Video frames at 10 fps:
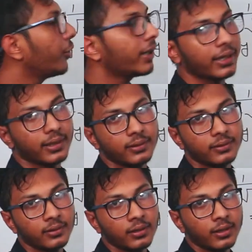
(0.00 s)
সোয়েটে
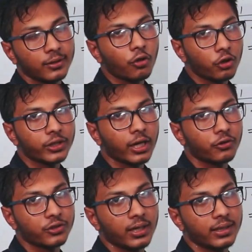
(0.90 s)
দশ
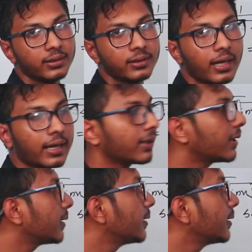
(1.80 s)
এগারো সালে একটা